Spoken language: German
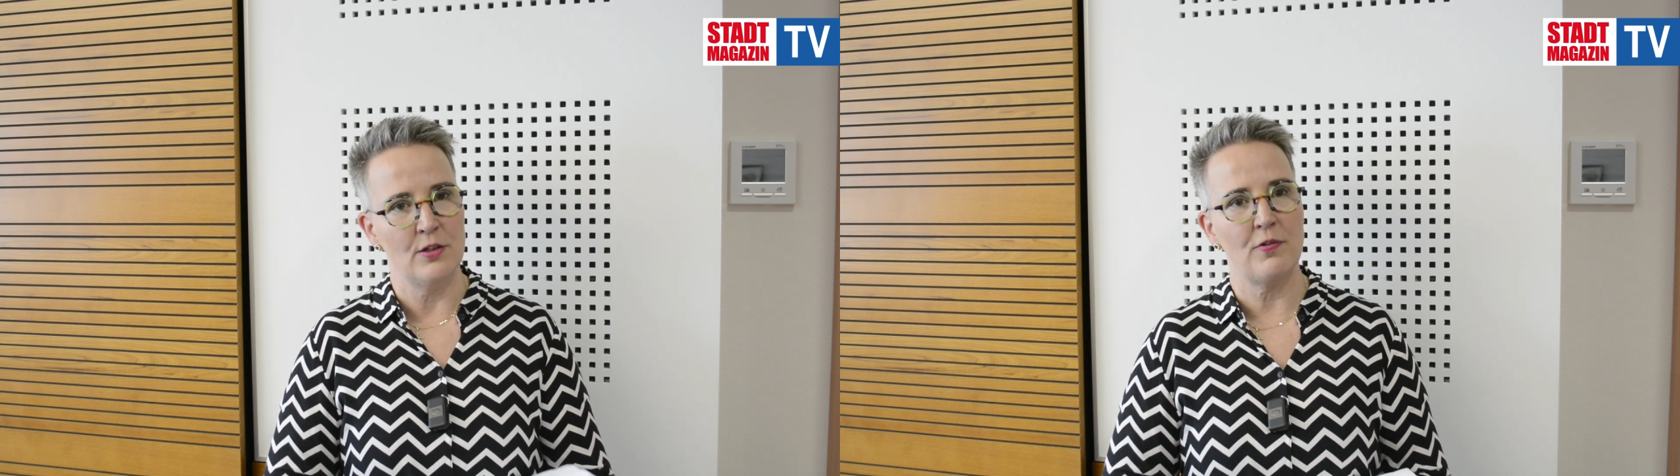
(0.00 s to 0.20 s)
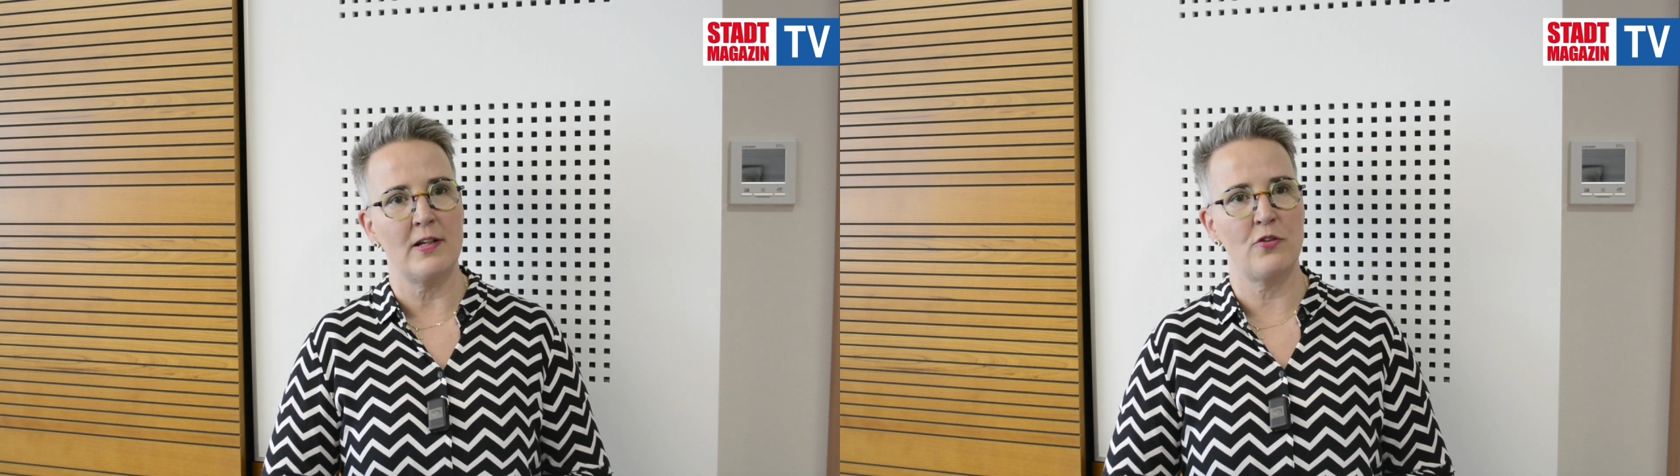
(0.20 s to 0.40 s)

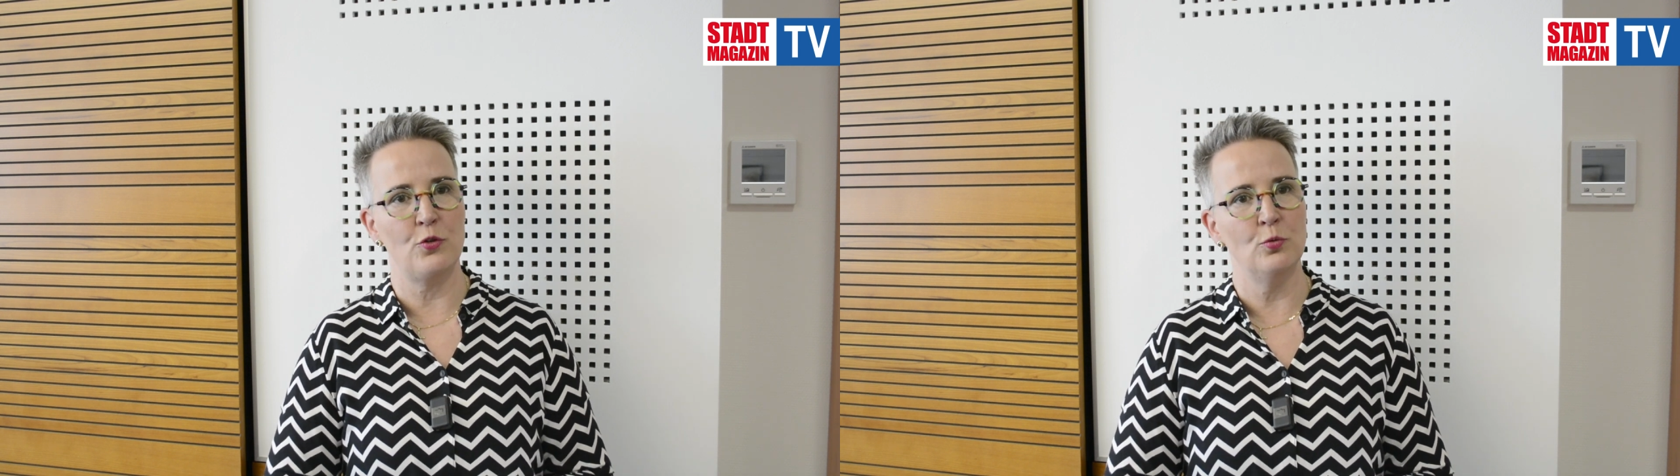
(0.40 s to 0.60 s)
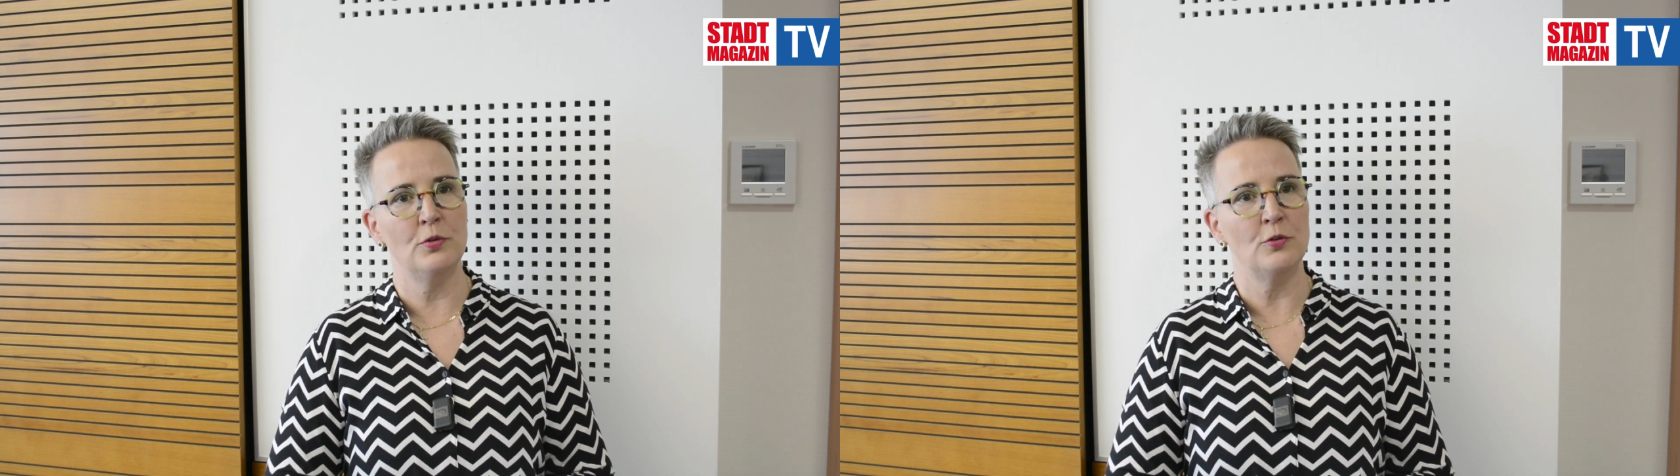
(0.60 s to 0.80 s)

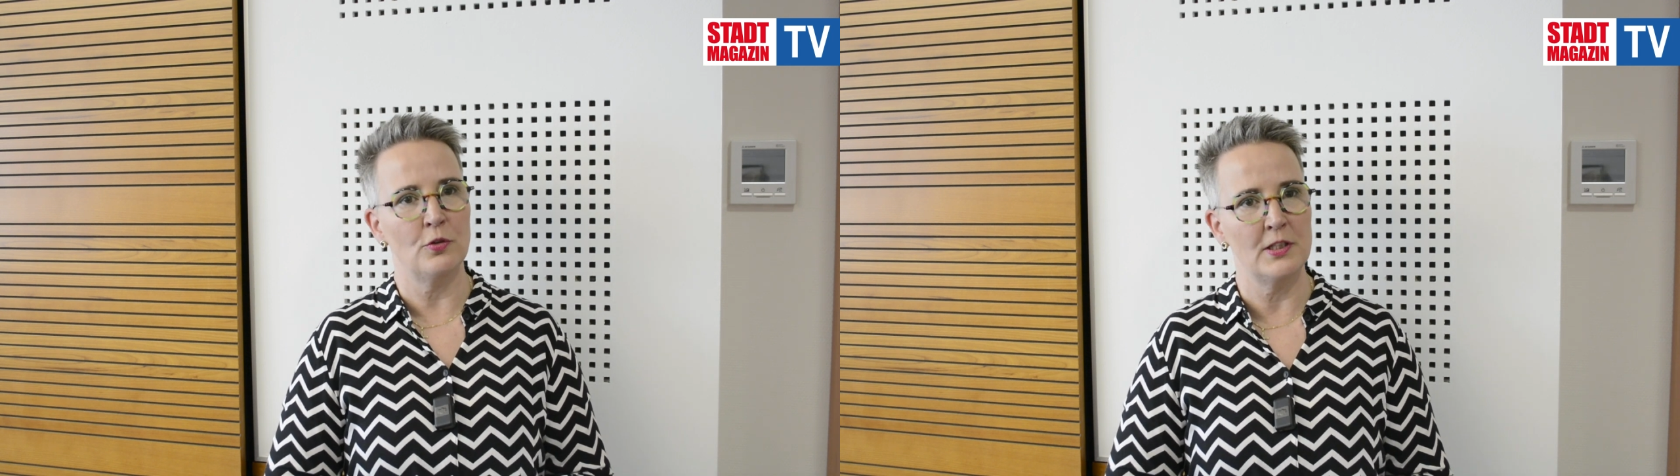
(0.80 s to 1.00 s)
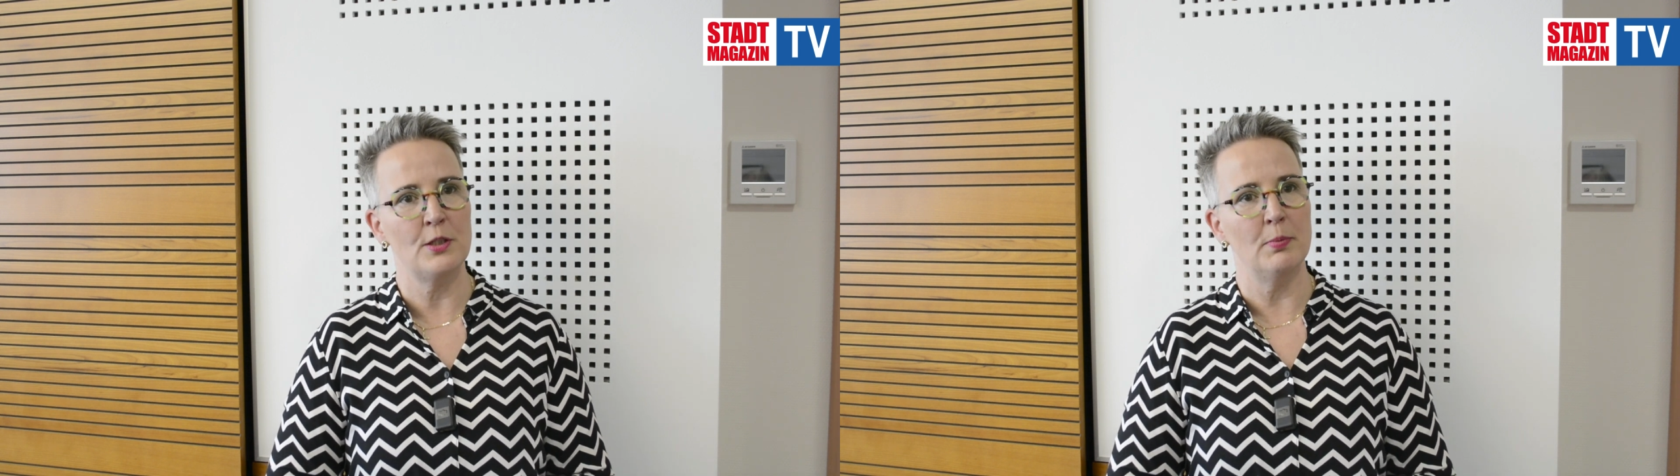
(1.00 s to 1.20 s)
Fraktionen noch
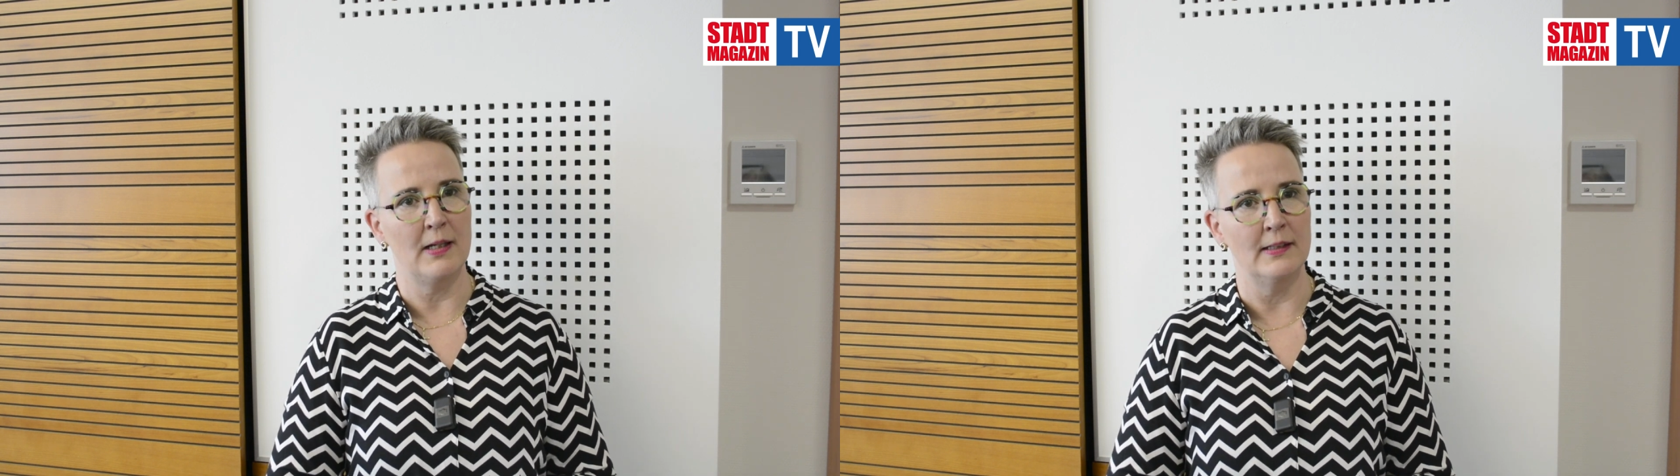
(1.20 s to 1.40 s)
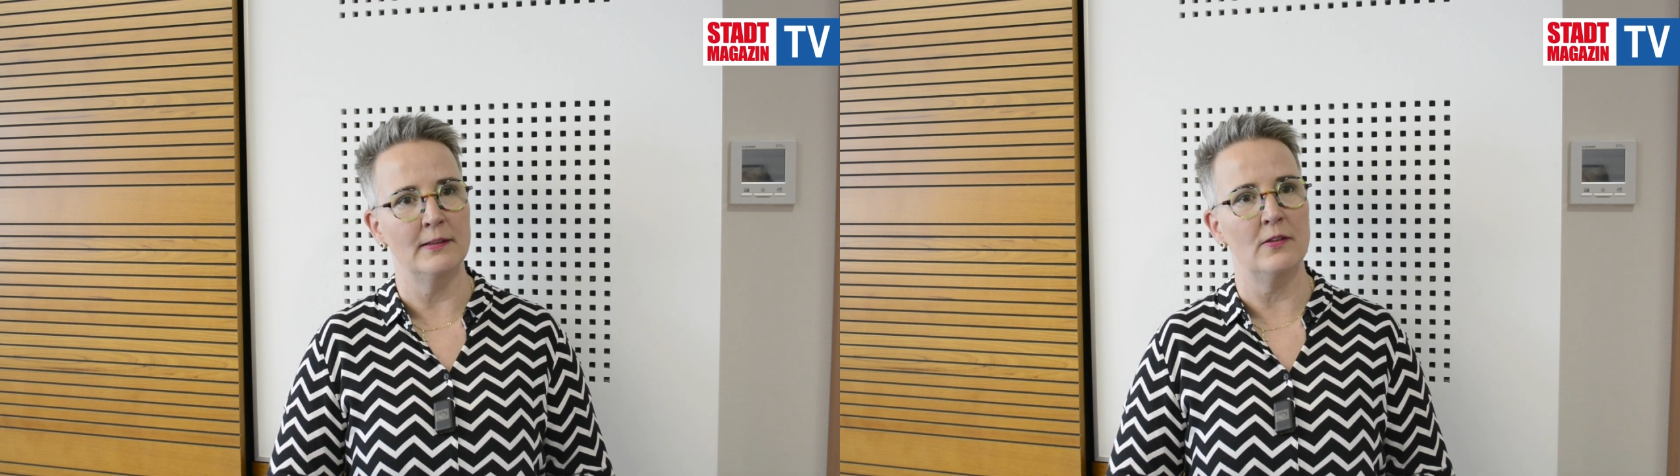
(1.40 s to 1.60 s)
nicht
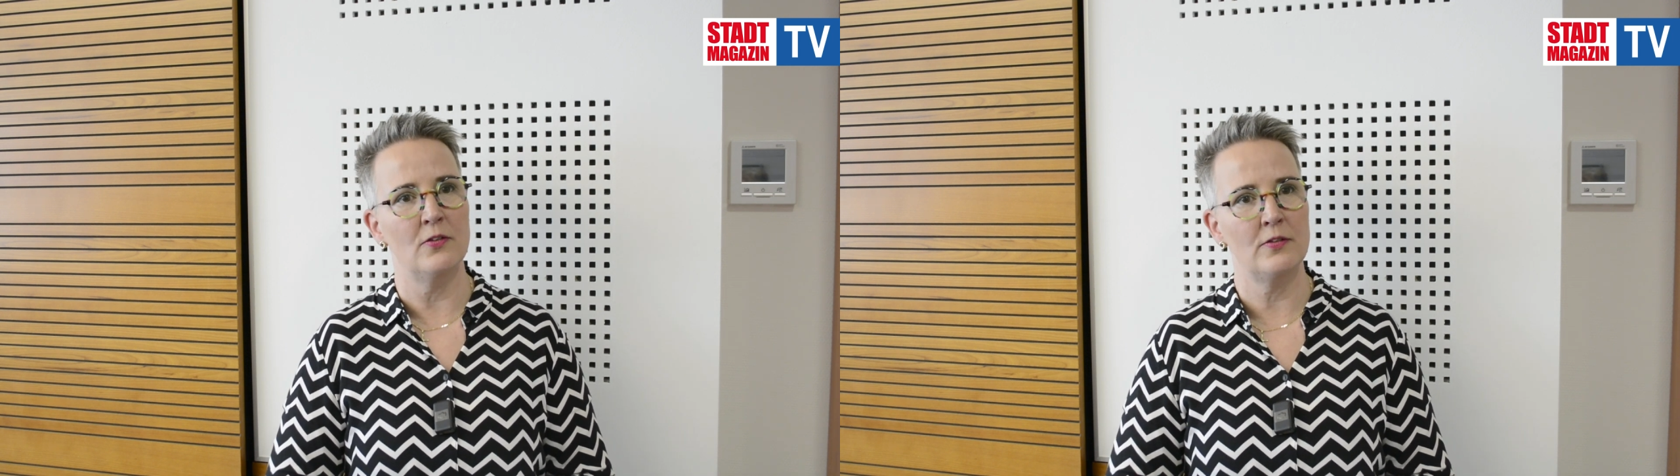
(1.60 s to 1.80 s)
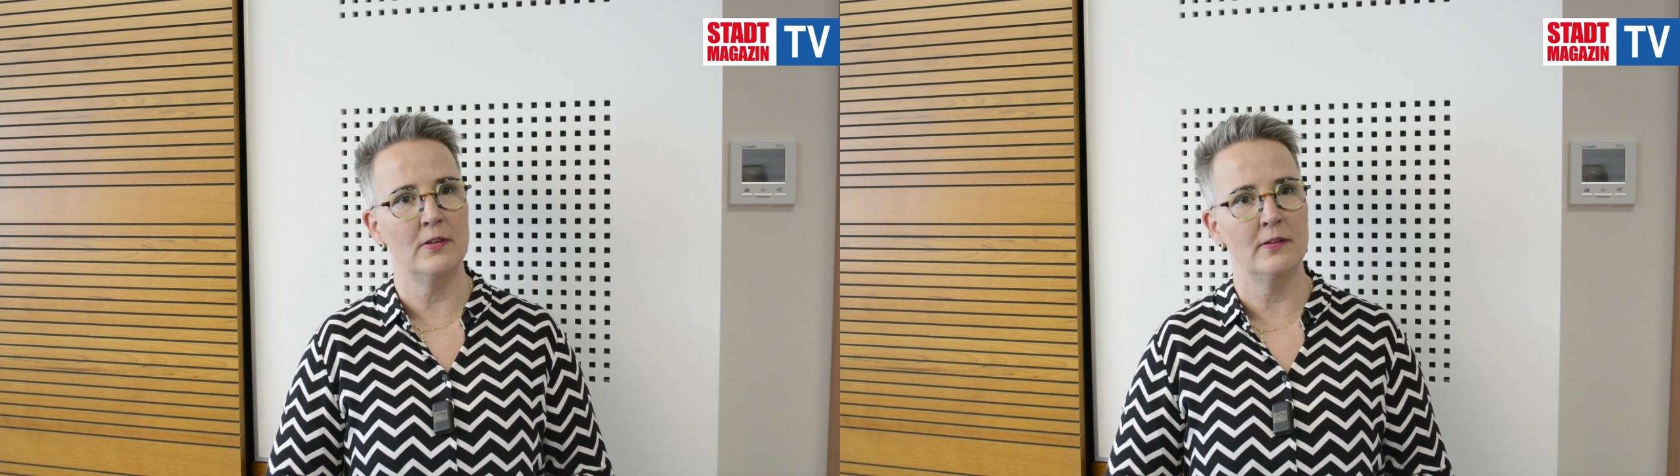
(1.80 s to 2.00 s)
bekannt
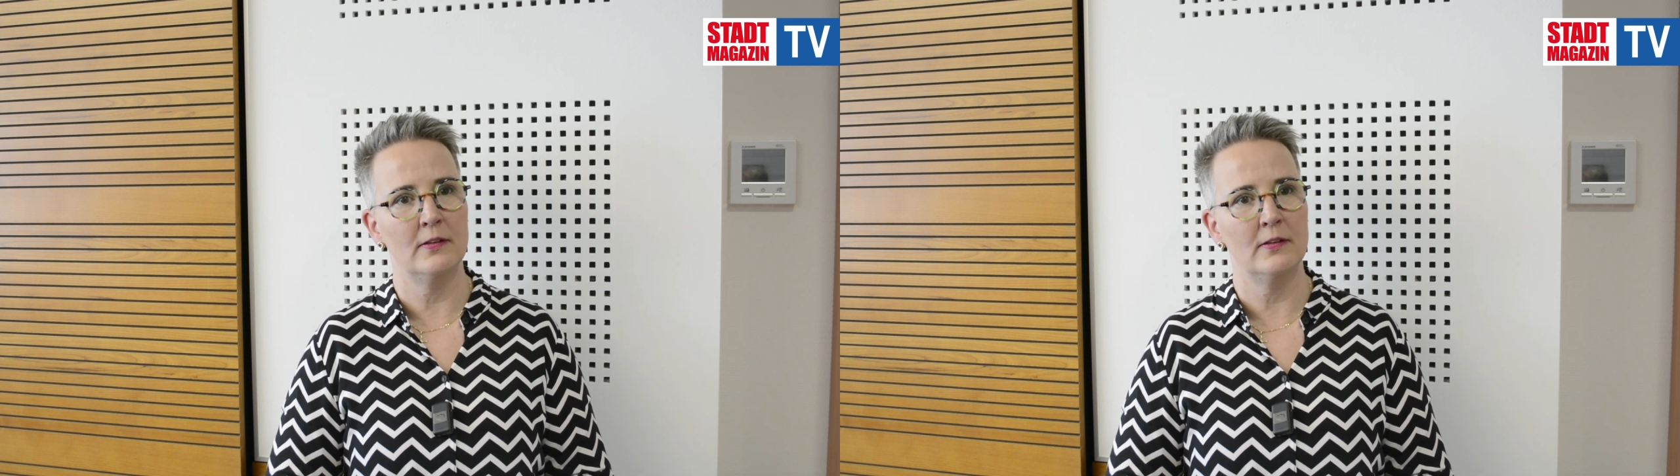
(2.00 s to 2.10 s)
ist.